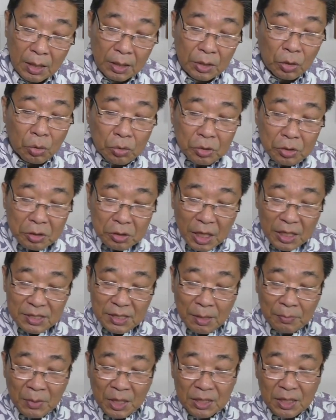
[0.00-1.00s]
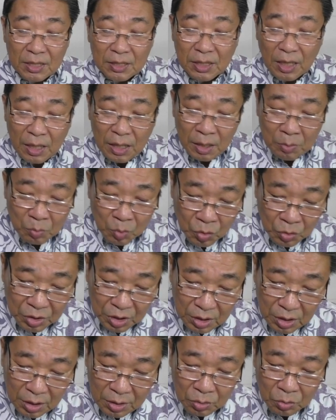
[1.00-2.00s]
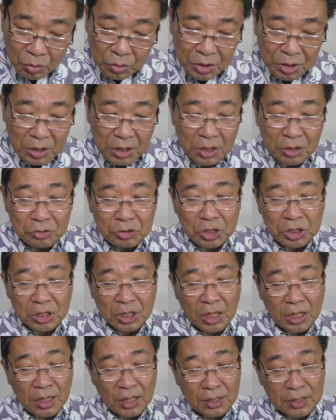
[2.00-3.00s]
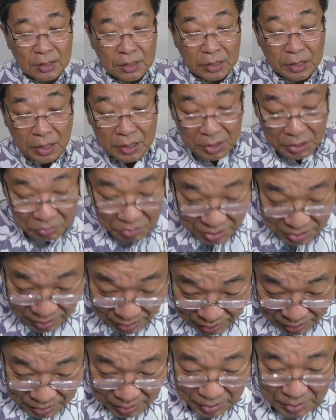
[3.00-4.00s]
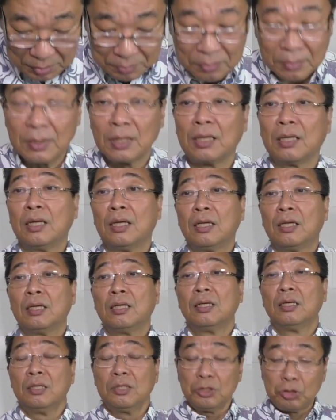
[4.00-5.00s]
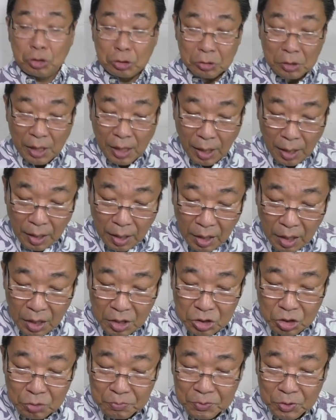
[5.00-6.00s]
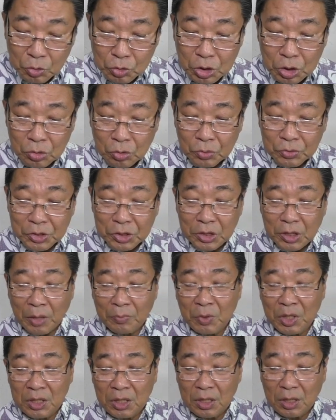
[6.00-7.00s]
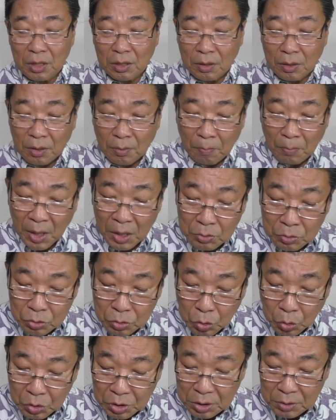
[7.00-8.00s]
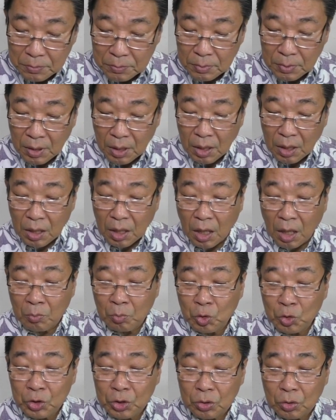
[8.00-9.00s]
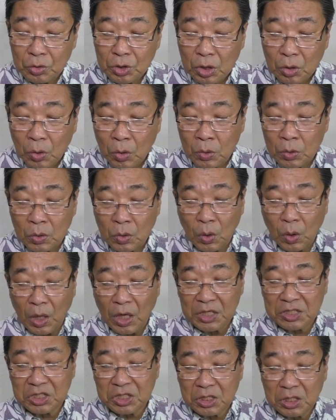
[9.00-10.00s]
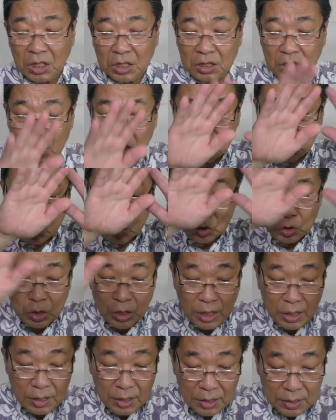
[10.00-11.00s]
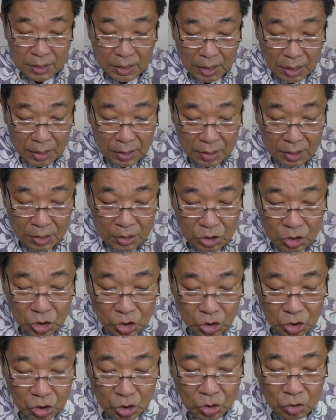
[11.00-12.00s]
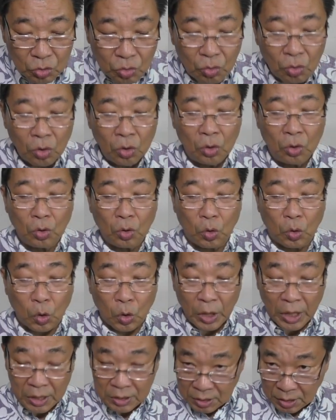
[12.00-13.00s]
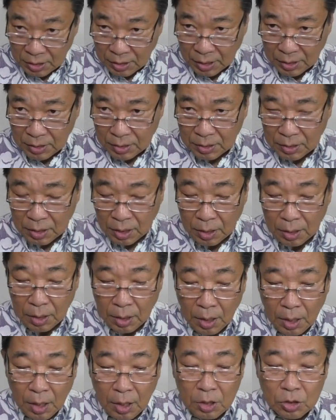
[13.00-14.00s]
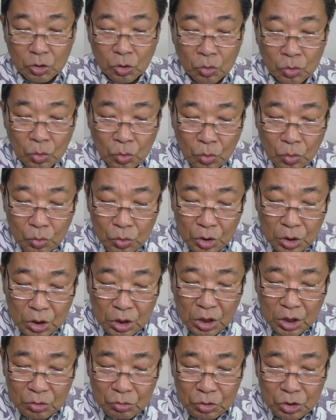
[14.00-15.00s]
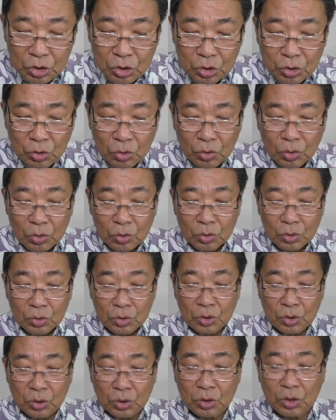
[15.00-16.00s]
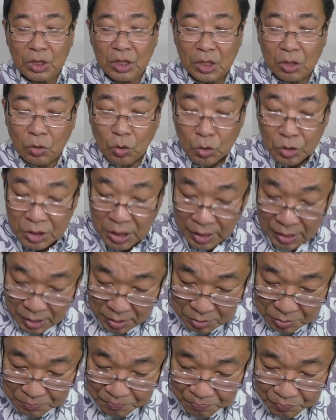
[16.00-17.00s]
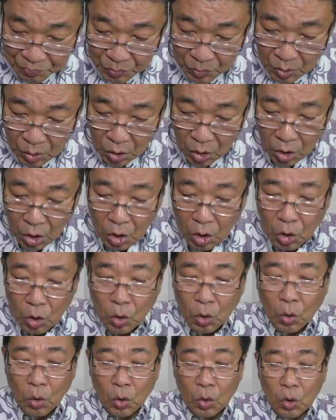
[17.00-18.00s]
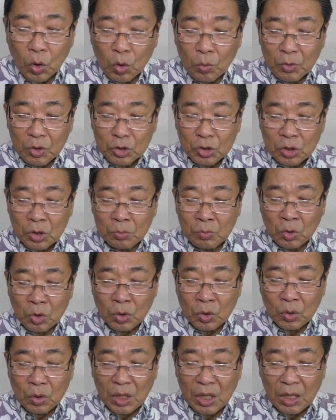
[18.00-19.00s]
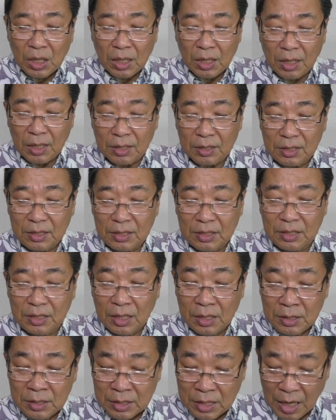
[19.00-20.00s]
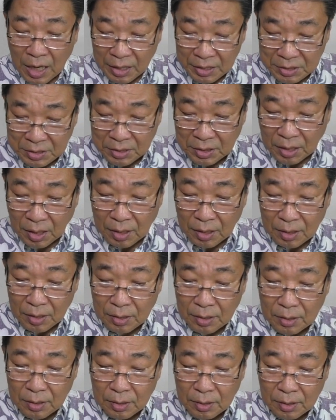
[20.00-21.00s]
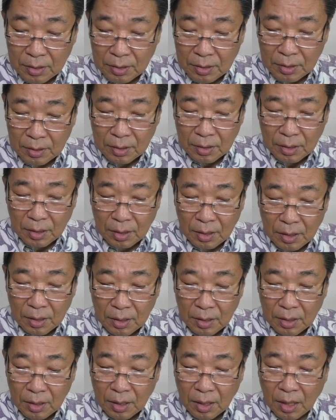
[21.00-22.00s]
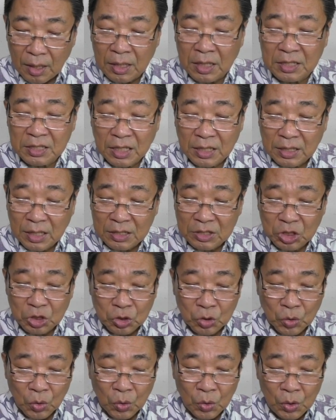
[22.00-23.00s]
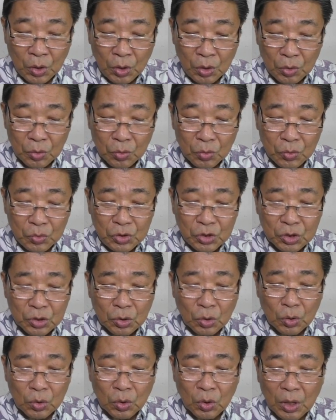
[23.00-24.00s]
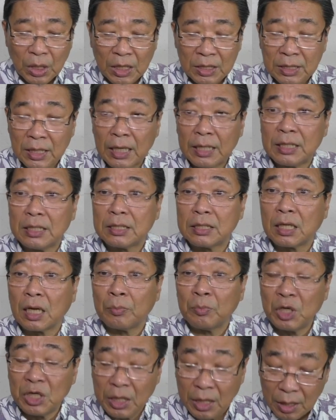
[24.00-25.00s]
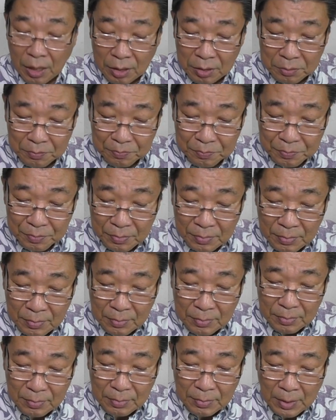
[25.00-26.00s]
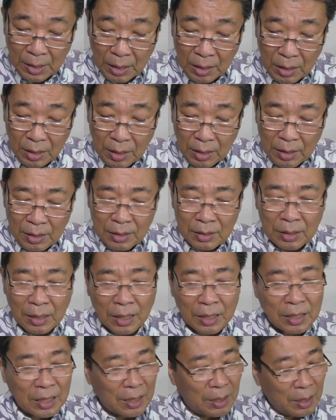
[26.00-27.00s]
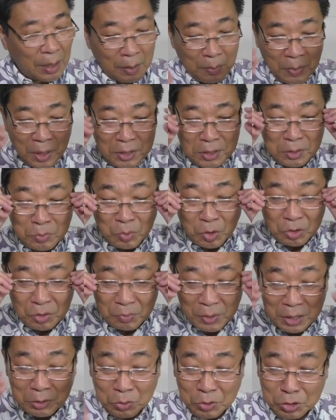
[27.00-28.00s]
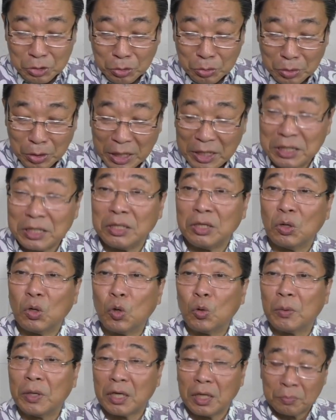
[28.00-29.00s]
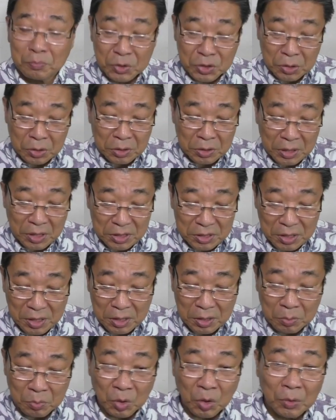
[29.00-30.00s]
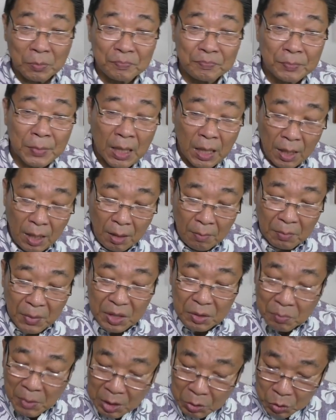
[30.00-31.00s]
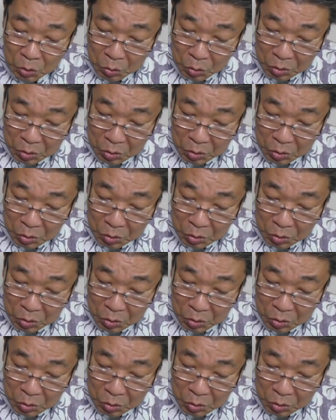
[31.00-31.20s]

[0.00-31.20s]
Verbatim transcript: 翌朝まで誰も家の入り口から出てはならない。主がエジプト人を打つために巡る時鴨居と2本の柱に塗られた血をご覧になってその入り口を過ぎ越される滅ぼす者が家に入ってあなたたちを打つことがないためであるなんかあまりにも今の状態にオーバーラップするんですけれども、まあ、今の